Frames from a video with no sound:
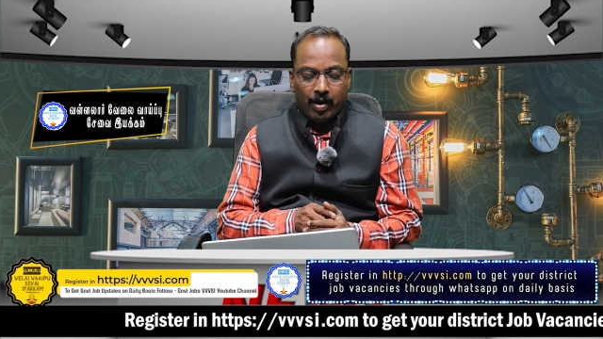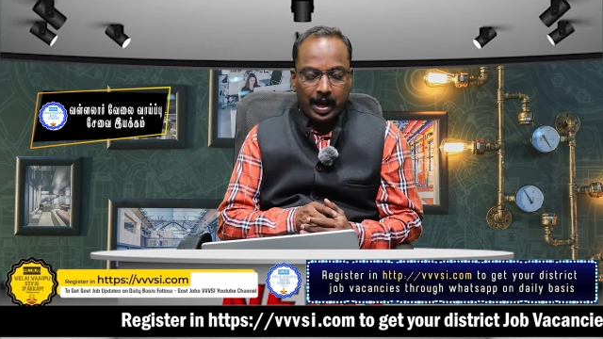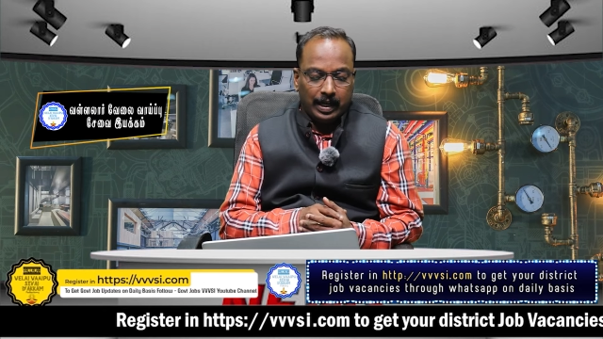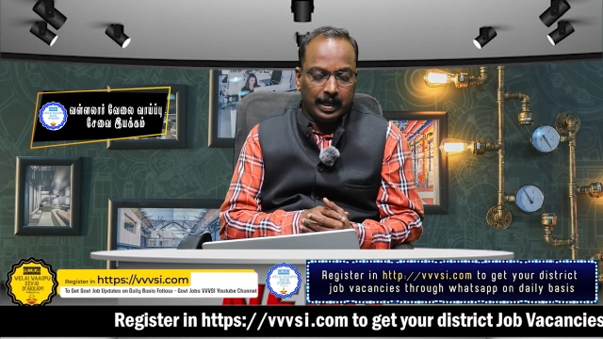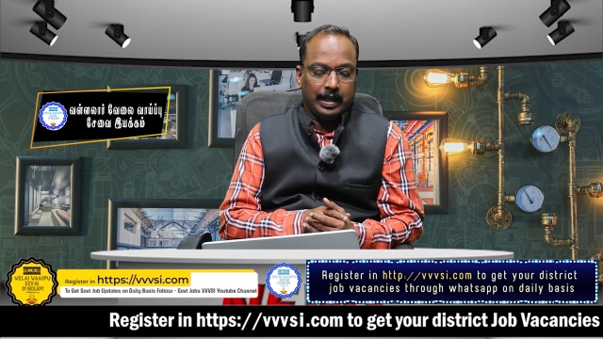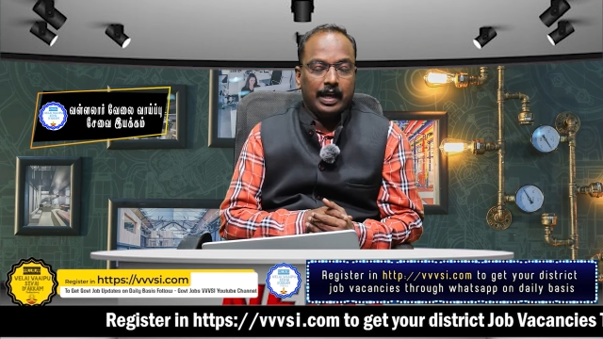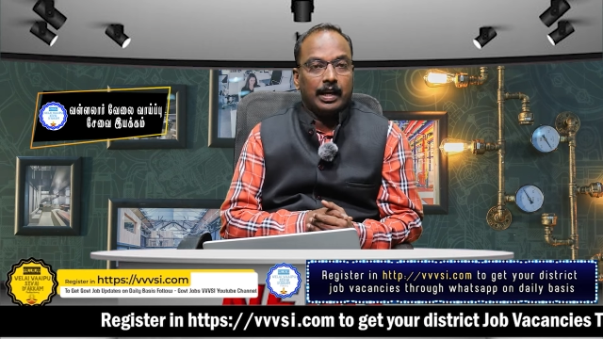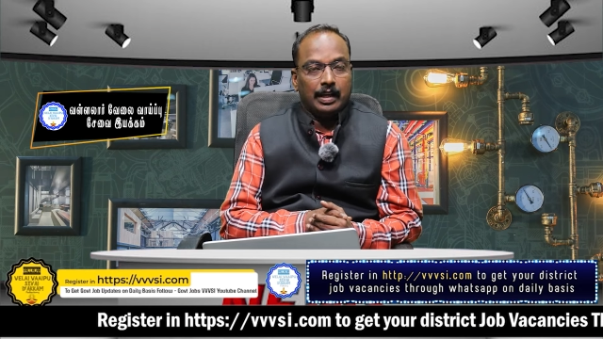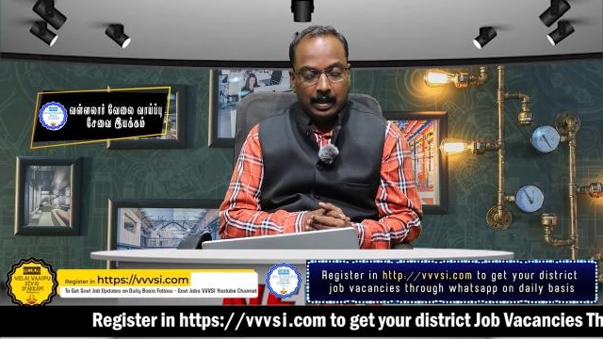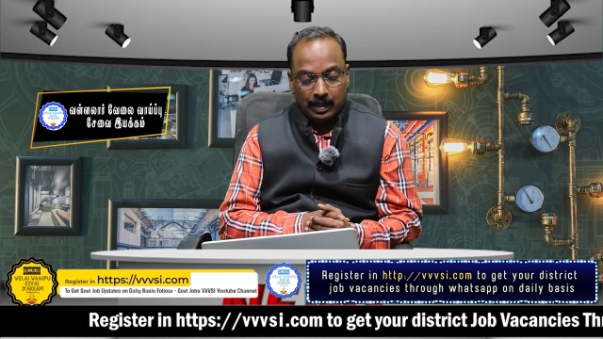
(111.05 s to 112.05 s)
ஐடிஐ
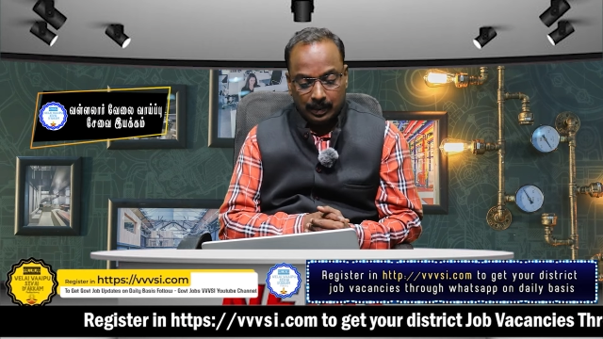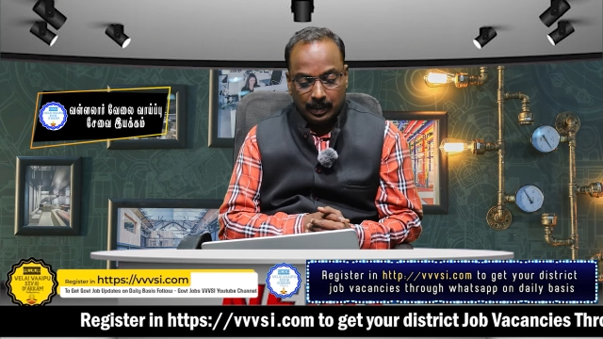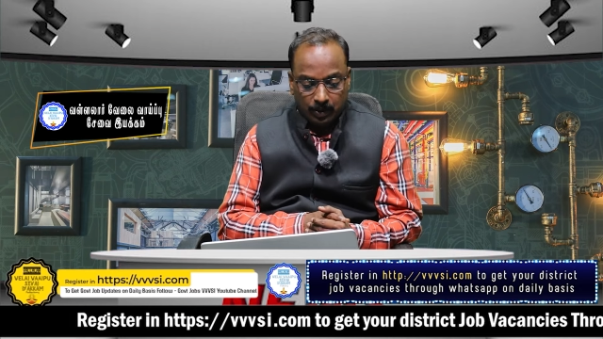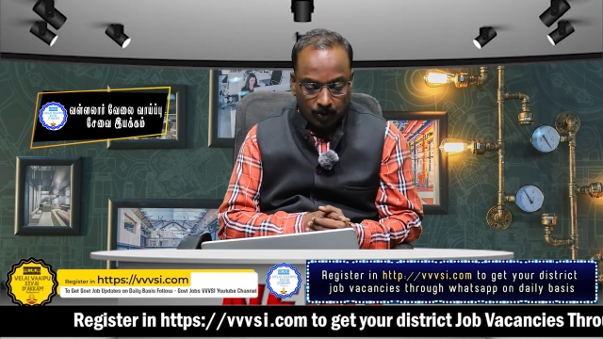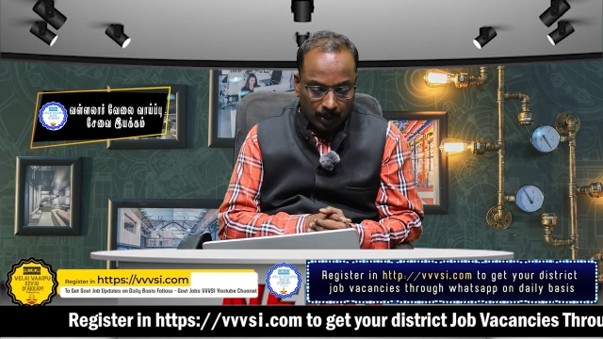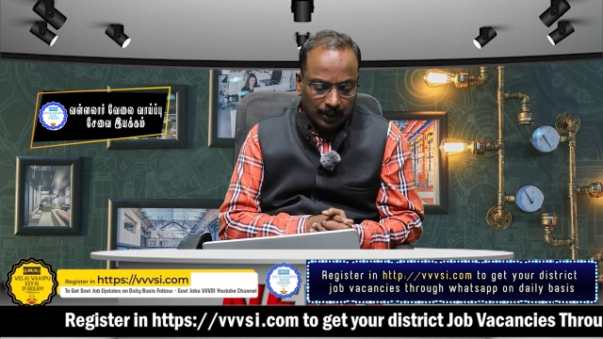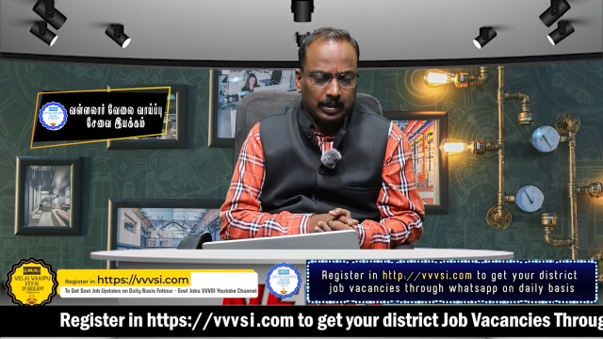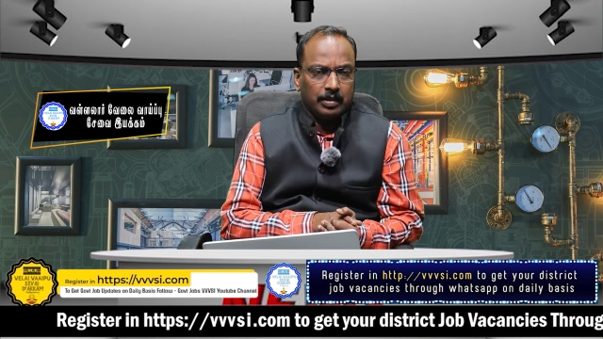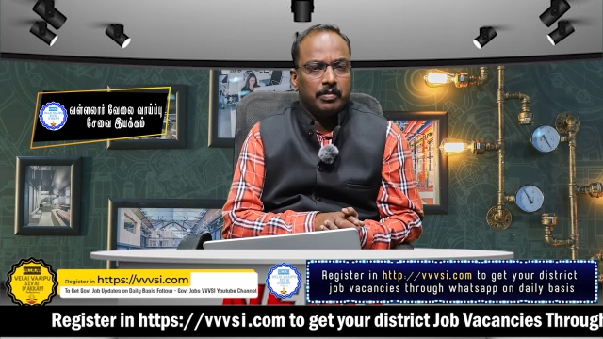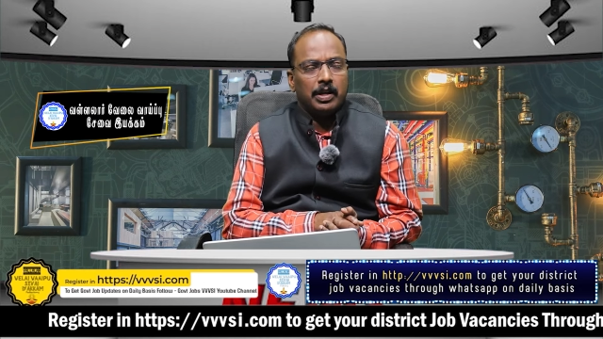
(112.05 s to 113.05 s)
டென்த்து
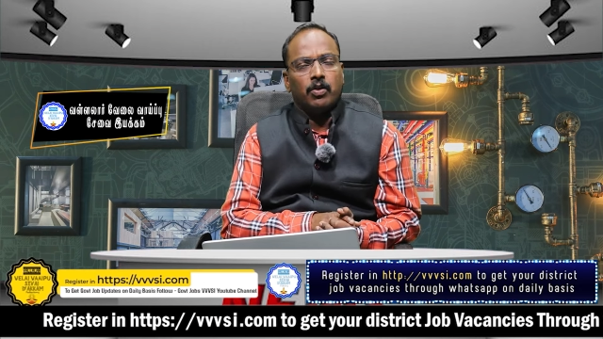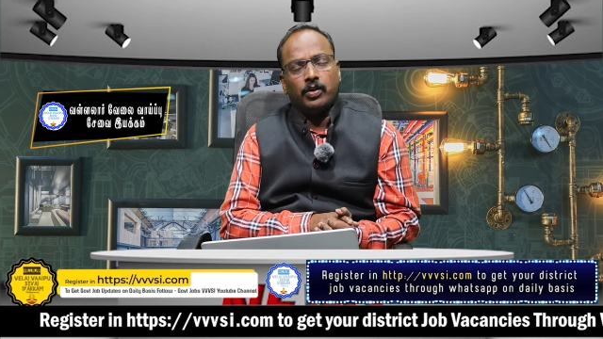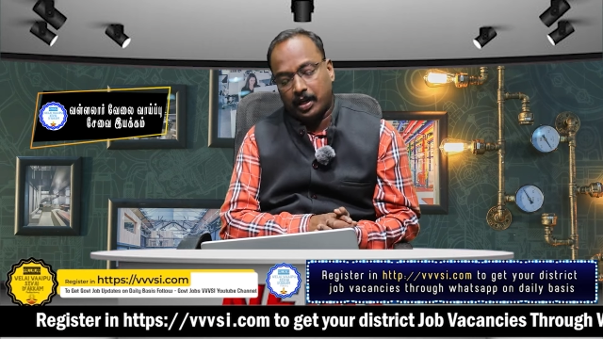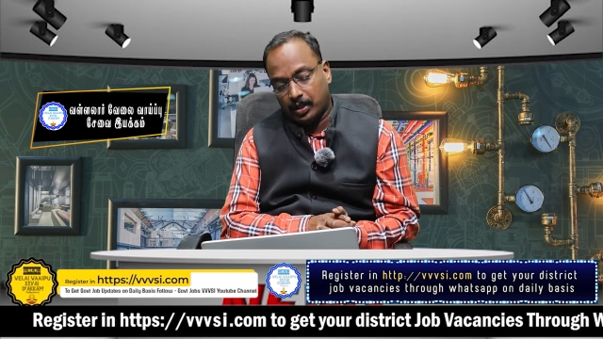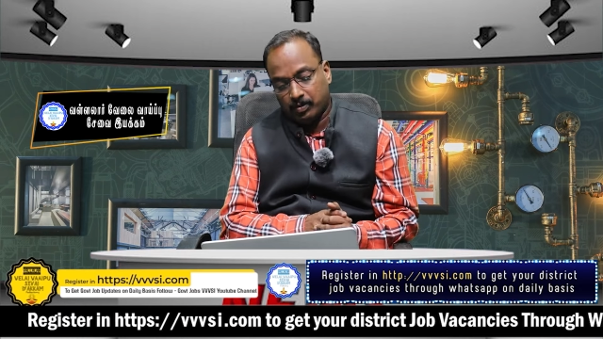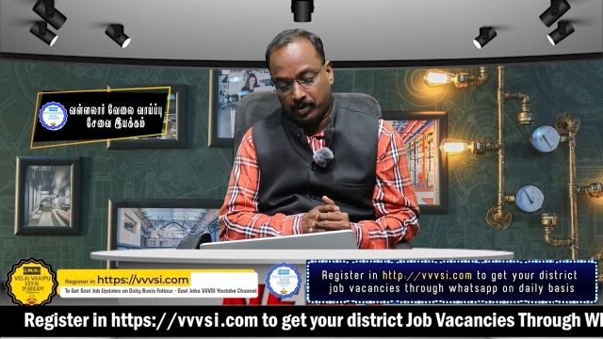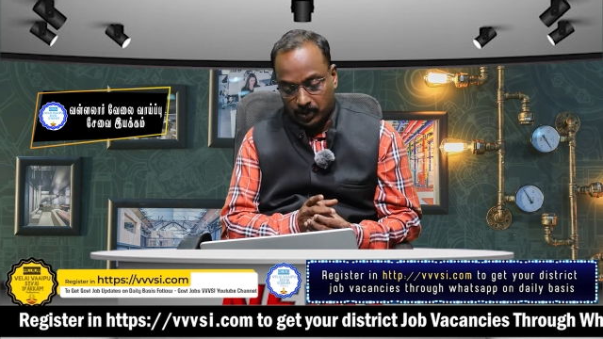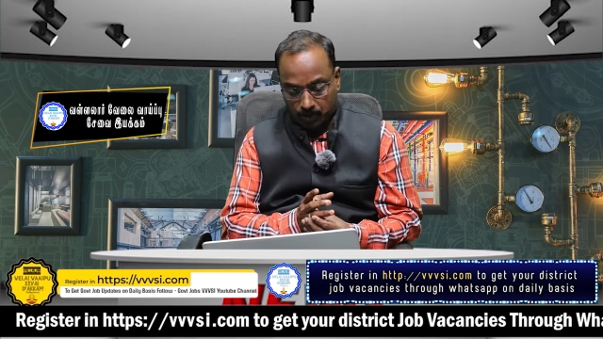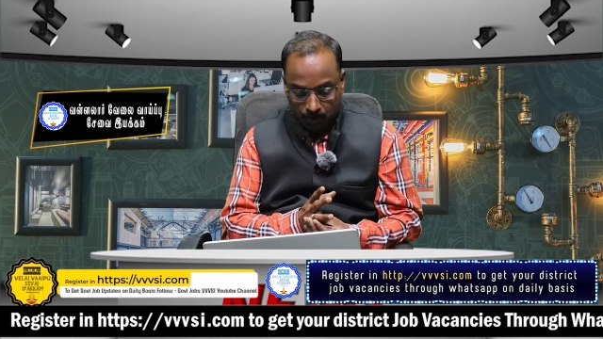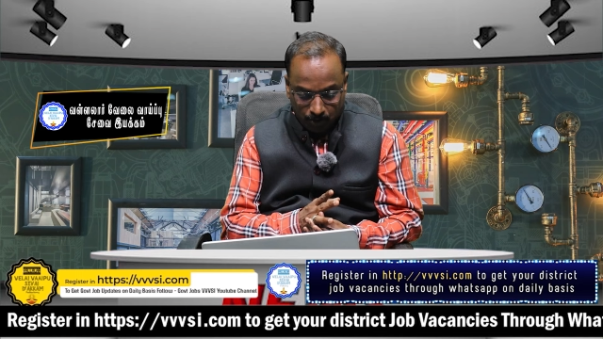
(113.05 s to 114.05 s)
டுவெல்த்து பிலோ டென்த்து
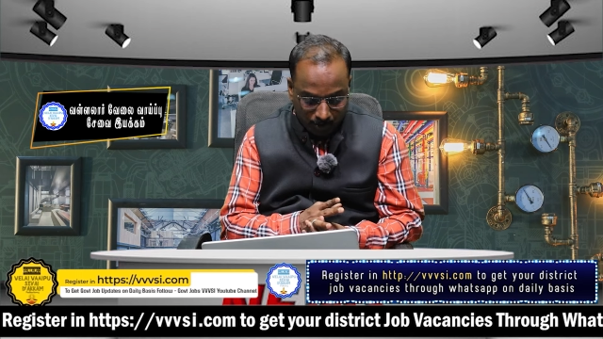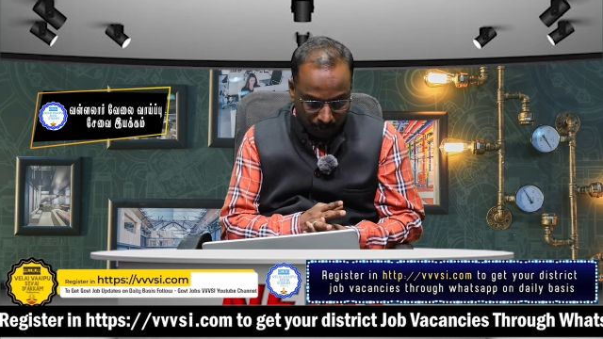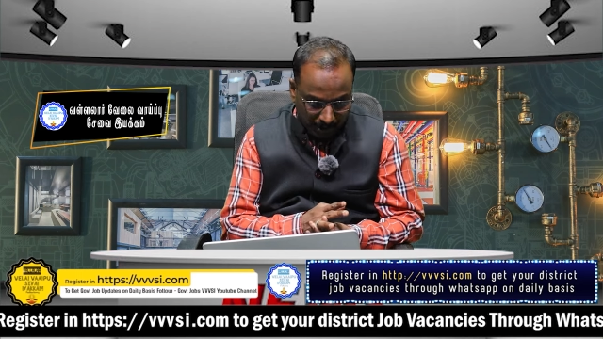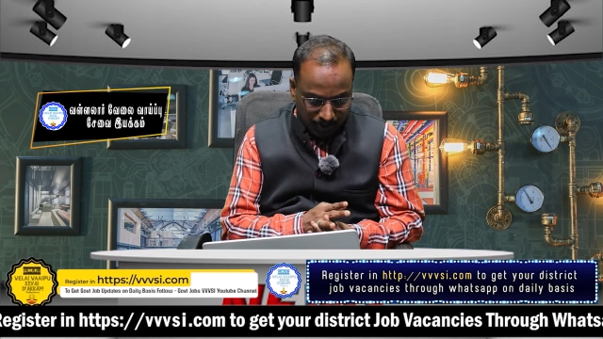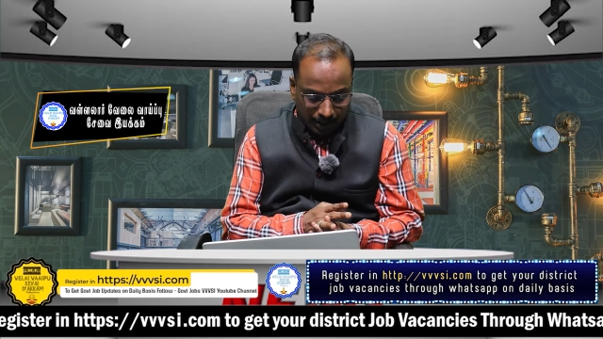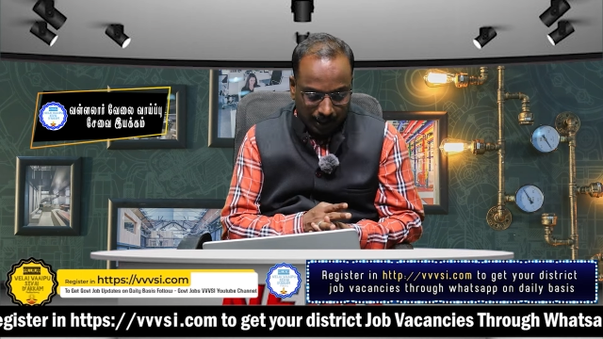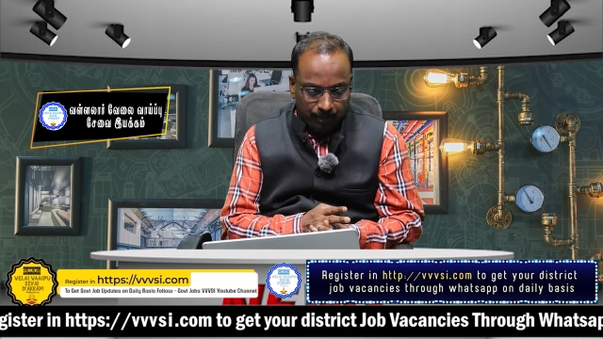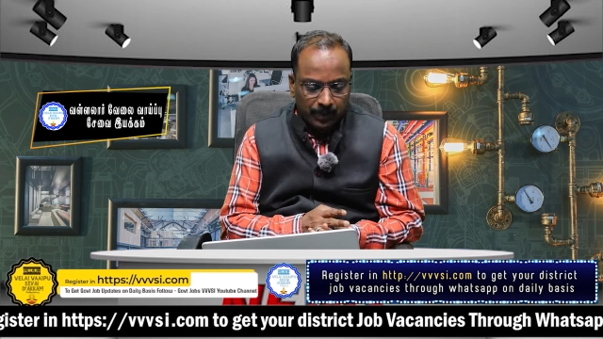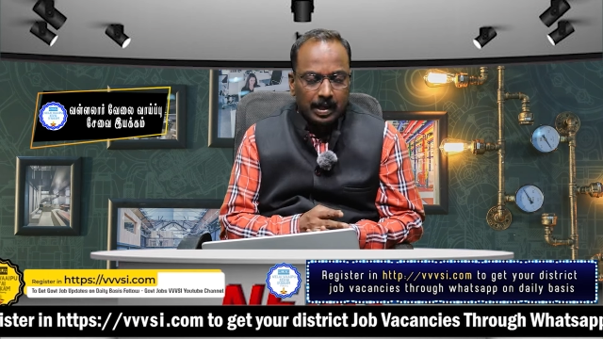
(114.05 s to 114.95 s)
படித்தவங்களும் அப்ளை பண்ணலாம்